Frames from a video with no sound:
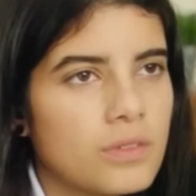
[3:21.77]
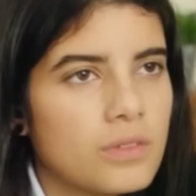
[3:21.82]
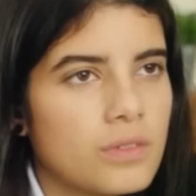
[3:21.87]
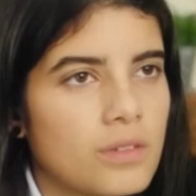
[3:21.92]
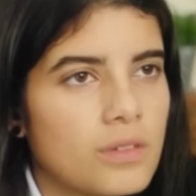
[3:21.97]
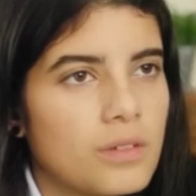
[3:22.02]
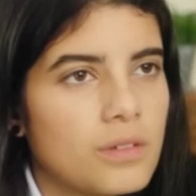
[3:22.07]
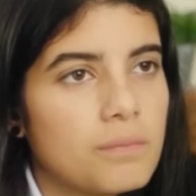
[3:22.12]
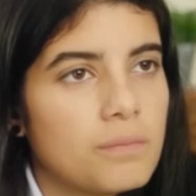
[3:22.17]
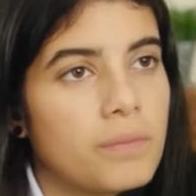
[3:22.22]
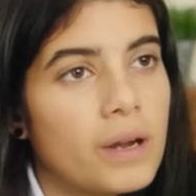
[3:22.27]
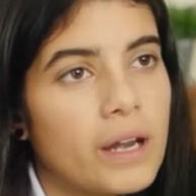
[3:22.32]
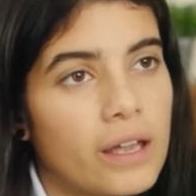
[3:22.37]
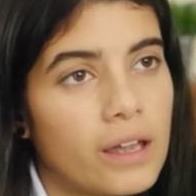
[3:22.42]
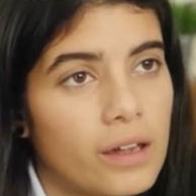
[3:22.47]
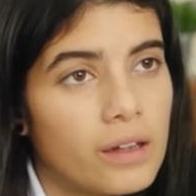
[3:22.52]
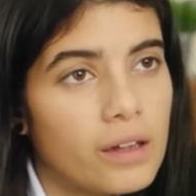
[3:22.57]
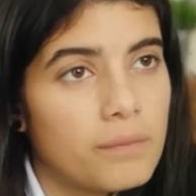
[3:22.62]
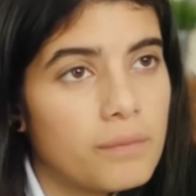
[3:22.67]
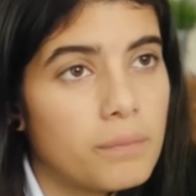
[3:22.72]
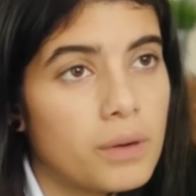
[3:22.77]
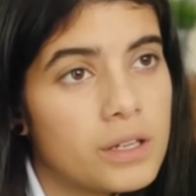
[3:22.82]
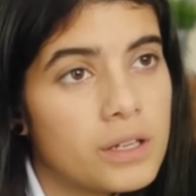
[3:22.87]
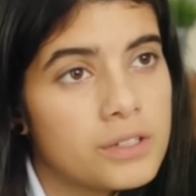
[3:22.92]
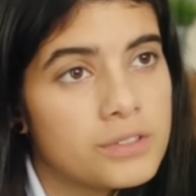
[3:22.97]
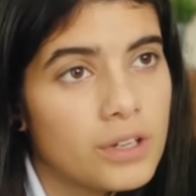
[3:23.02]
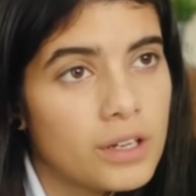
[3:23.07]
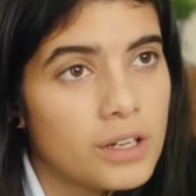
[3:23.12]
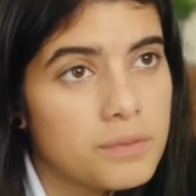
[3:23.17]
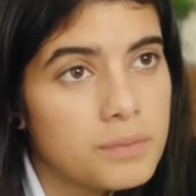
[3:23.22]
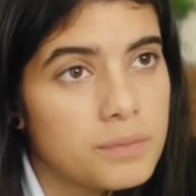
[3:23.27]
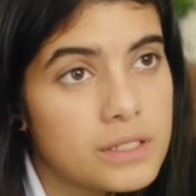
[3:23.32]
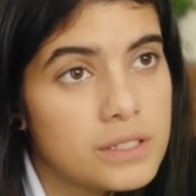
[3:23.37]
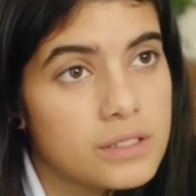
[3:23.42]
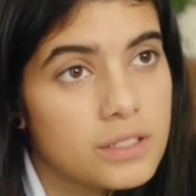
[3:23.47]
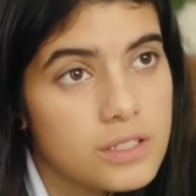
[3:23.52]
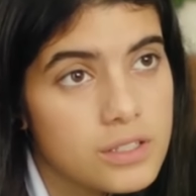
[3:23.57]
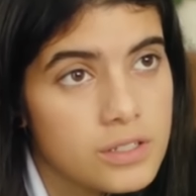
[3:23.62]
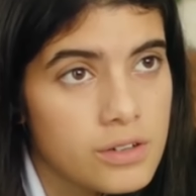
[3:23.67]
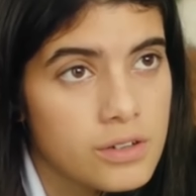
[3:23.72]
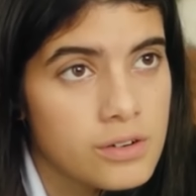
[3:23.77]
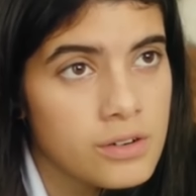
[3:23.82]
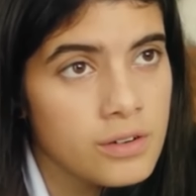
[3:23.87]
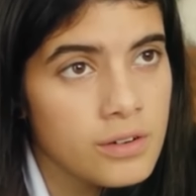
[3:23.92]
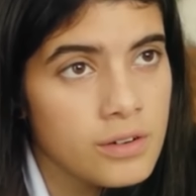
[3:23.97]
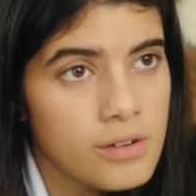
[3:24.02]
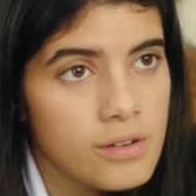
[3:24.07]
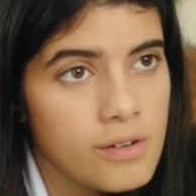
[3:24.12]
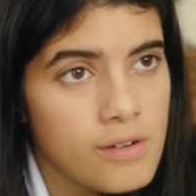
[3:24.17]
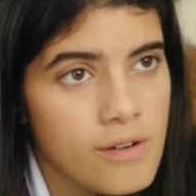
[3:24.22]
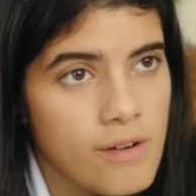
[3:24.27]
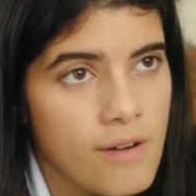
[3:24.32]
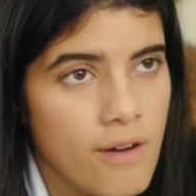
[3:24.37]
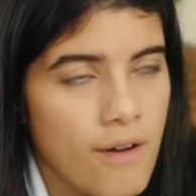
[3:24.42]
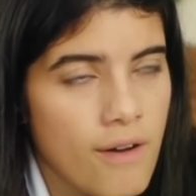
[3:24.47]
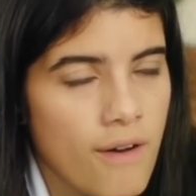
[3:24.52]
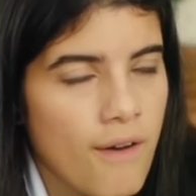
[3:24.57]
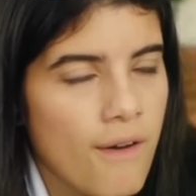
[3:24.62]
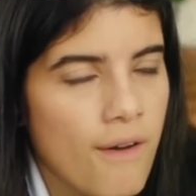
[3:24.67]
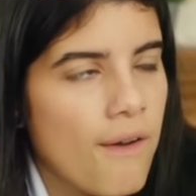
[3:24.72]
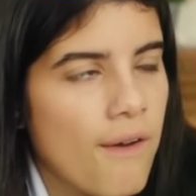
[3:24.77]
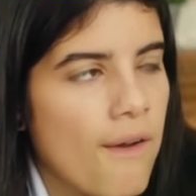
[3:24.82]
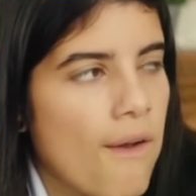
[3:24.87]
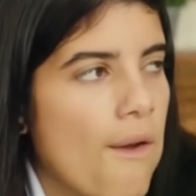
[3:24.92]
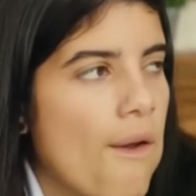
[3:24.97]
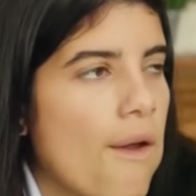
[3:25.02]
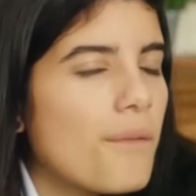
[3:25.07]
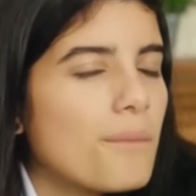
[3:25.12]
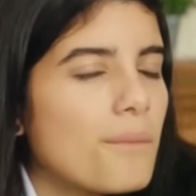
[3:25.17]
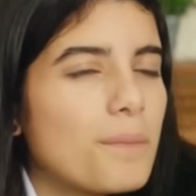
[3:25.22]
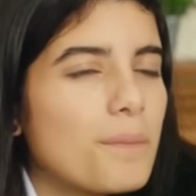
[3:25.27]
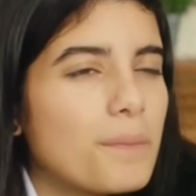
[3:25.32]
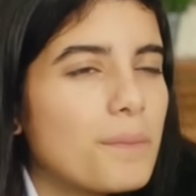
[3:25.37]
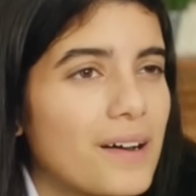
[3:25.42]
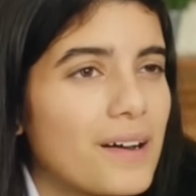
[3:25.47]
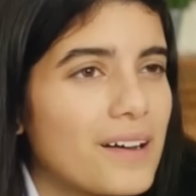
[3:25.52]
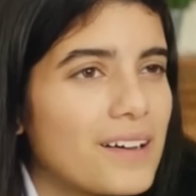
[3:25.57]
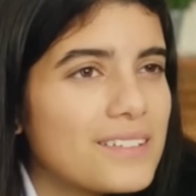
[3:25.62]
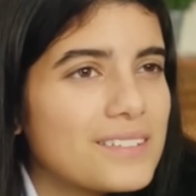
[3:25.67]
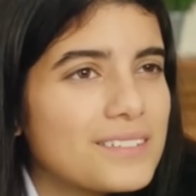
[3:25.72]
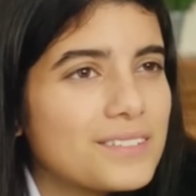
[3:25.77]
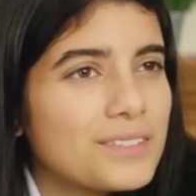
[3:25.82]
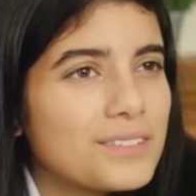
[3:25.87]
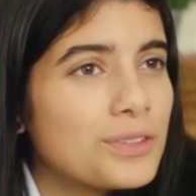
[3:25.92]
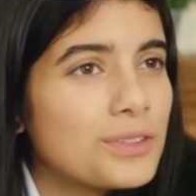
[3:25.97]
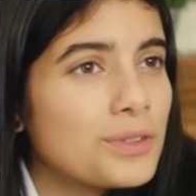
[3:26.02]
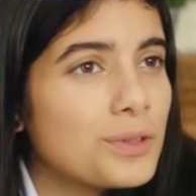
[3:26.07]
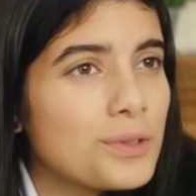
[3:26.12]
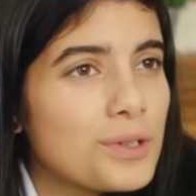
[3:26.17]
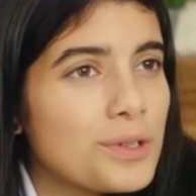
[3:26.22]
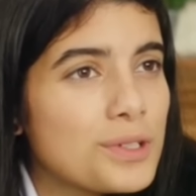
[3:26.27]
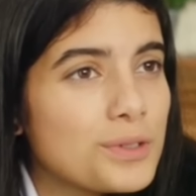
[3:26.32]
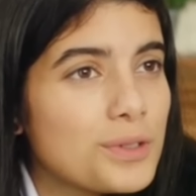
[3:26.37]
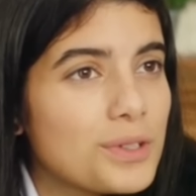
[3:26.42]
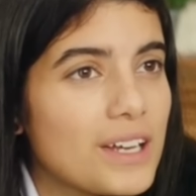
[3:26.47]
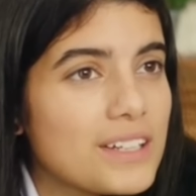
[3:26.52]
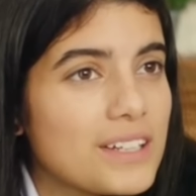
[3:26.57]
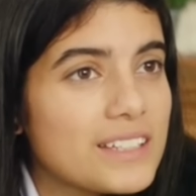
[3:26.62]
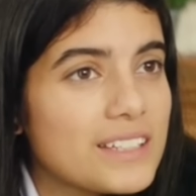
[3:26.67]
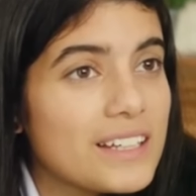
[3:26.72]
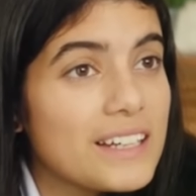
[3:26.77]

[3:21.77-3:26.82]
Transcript: Por cierto, a Maya nunca se le ve cantando o tocando algún instrumento, se ve que tiene un bajo y admira a